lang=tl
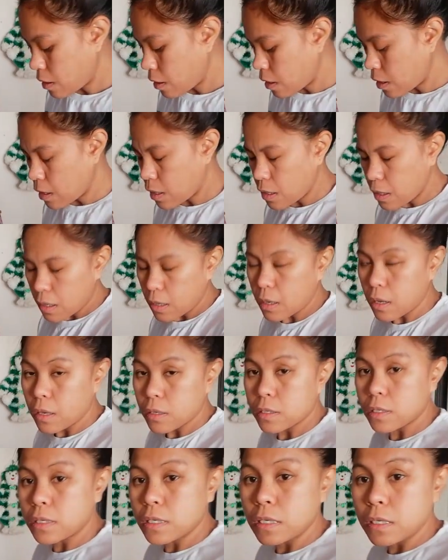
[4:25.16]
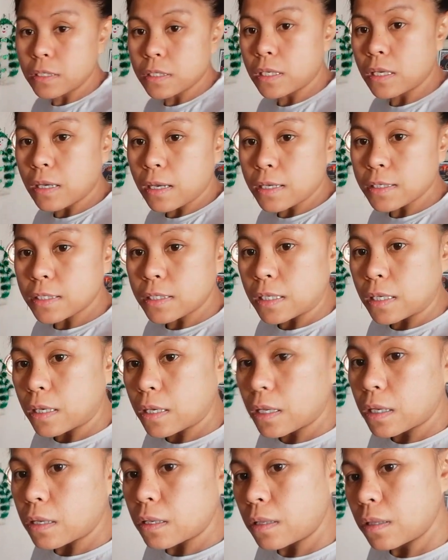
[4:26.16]
uh, gigising as
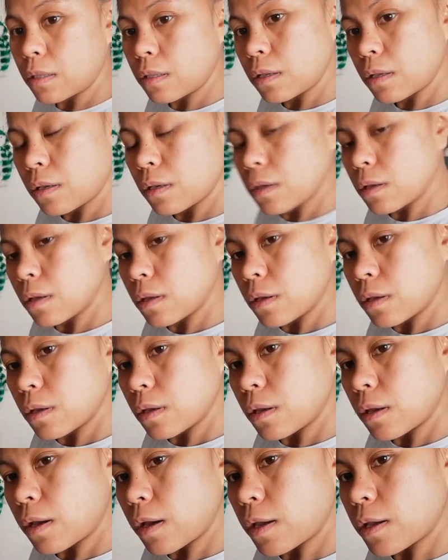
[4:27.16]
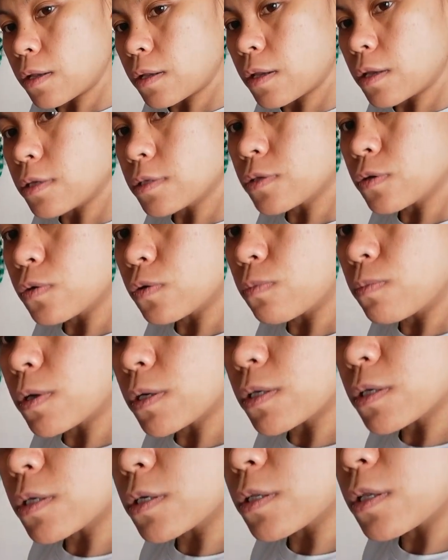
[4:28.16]
in Ayan guys, so kung
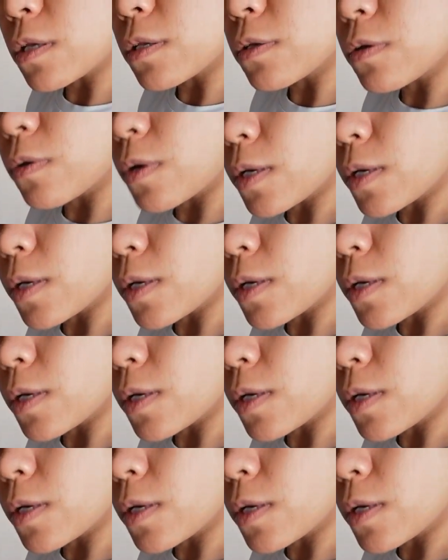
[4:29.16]
makikita nyo,